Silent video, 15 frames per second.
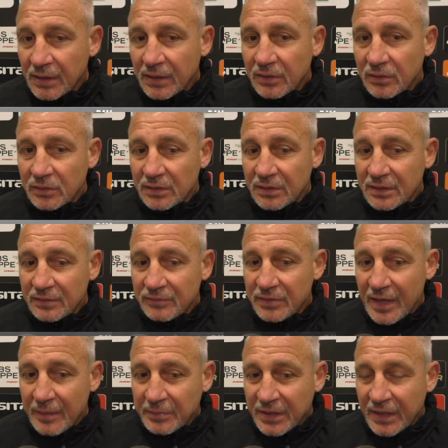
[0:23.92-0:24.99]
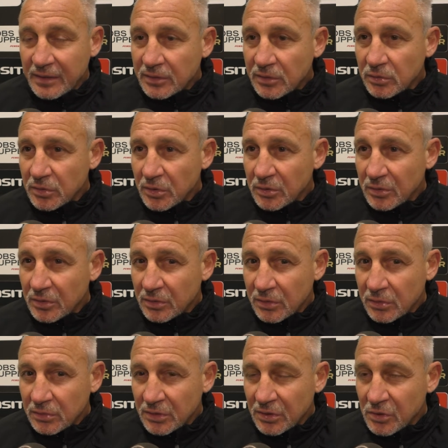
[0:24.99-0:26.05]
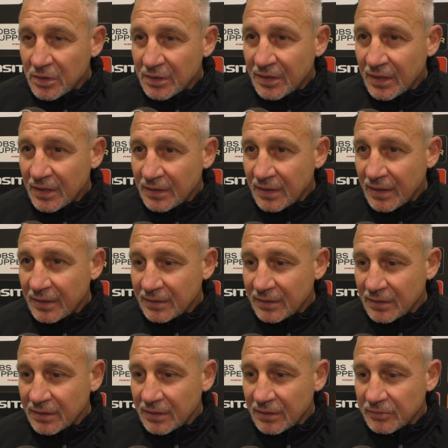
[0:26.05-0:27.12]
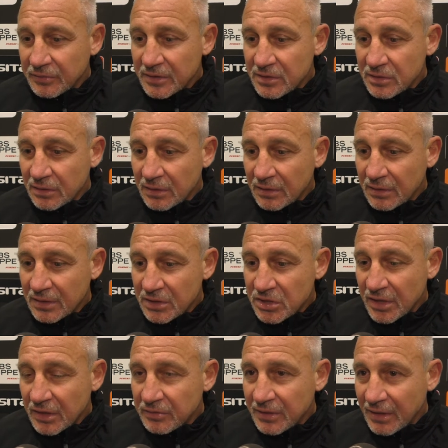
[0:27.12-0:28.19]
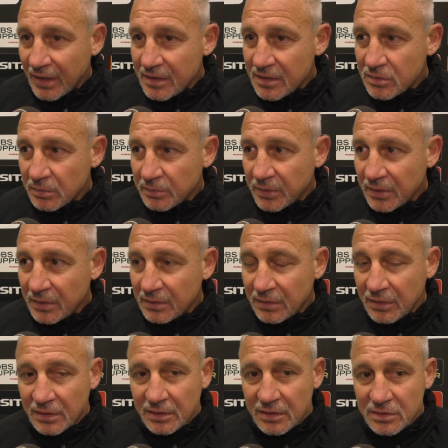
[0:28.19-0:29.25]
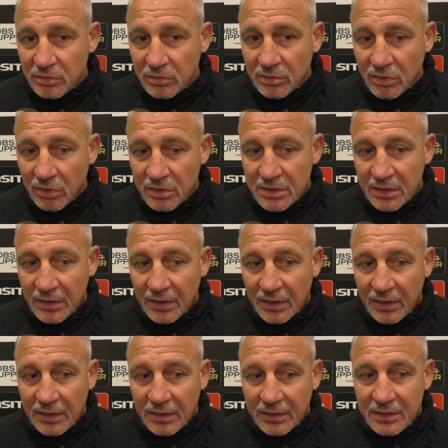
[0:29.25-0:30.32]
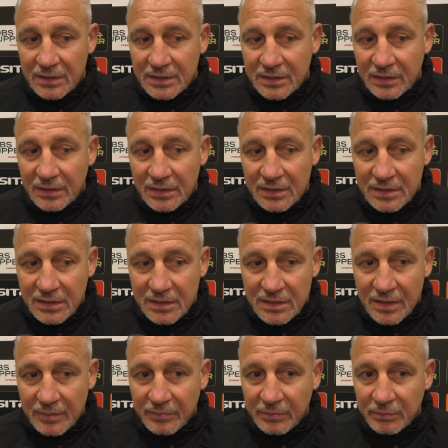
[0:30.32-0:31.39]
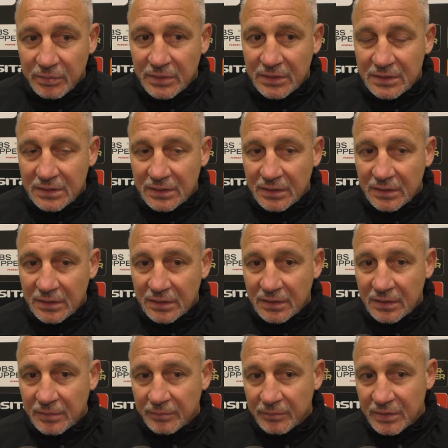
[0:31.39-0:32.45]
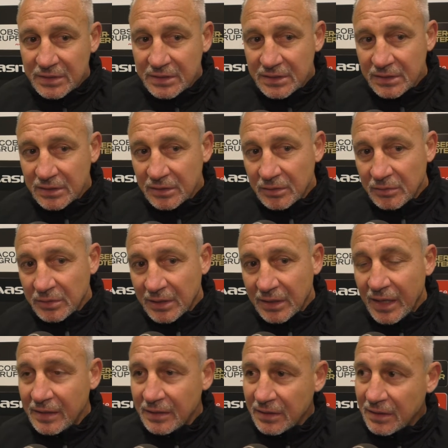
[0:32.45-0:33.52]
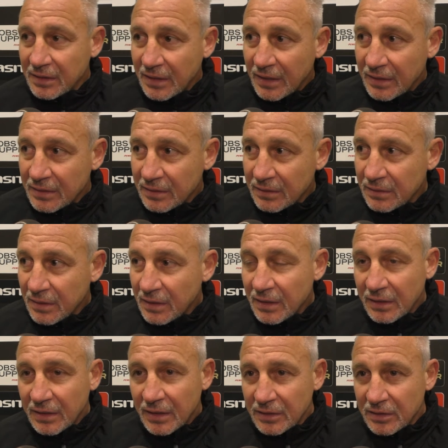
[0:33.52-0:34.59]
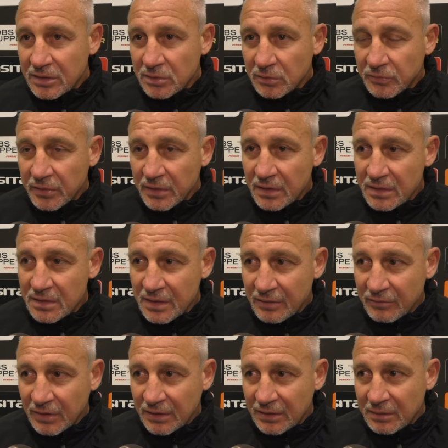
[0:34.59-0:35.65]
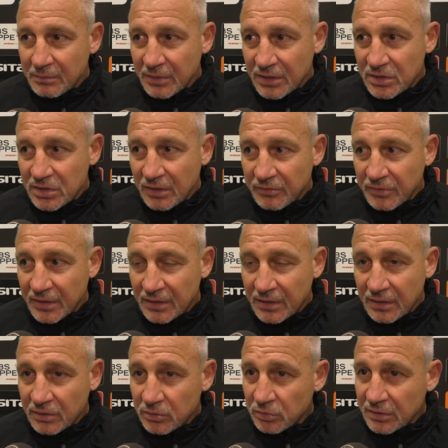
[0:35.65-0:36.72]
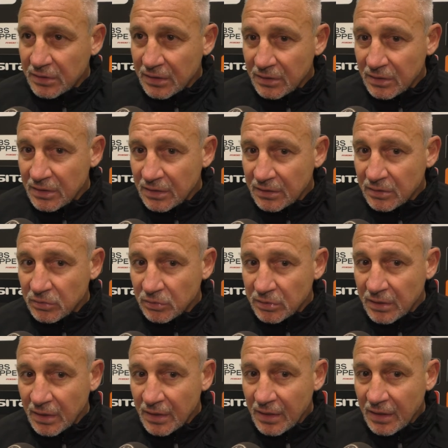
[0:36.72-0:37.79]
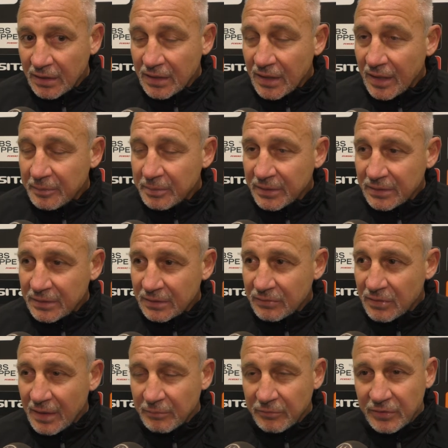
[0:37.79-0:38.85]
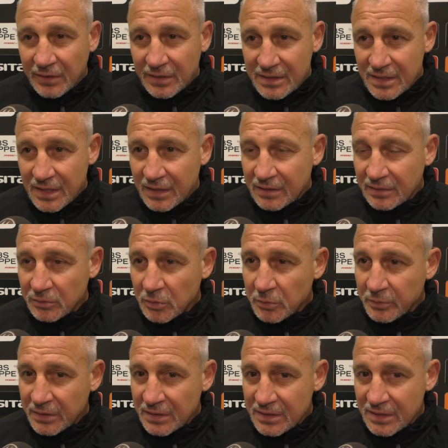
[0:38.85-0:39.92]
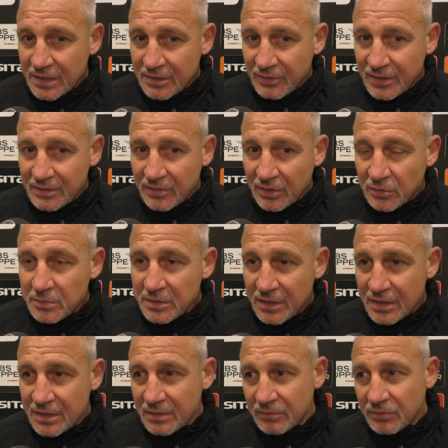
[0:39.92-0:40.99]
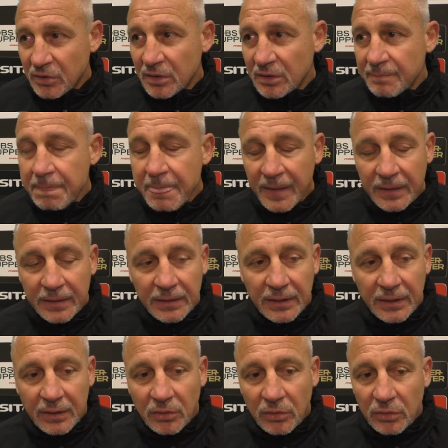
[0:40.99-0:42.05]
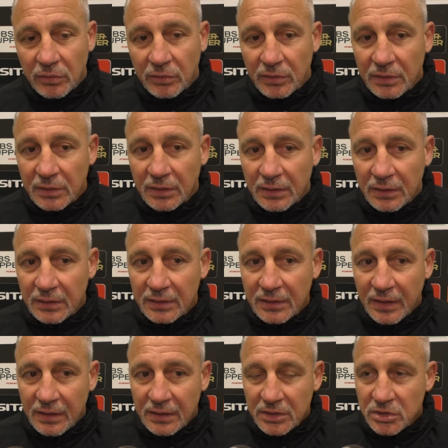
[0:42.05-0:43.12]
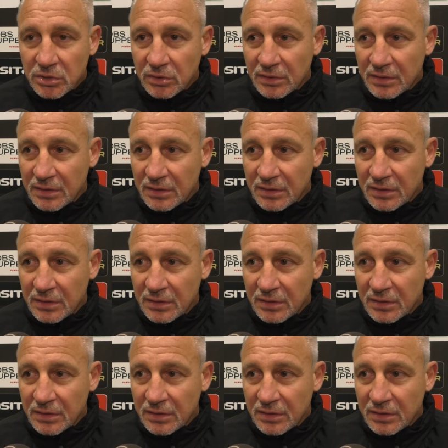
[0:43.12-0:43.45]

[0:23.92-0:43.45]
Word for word: Und wir haben keine Kontinuität eigentlich äh, für, äh, geschafft reinzubringen. Nichtsdestotrotz ins, insgesamt bis, äh, bis äh, Kleinigkeiten kann ich zufrieden sein, weil die Mannschaft hat gut trainiert, gut gearbeitet. Wir haben viele Sachen umgesetzt, was wir umsetzen wollten. Und äh, ich denke schon,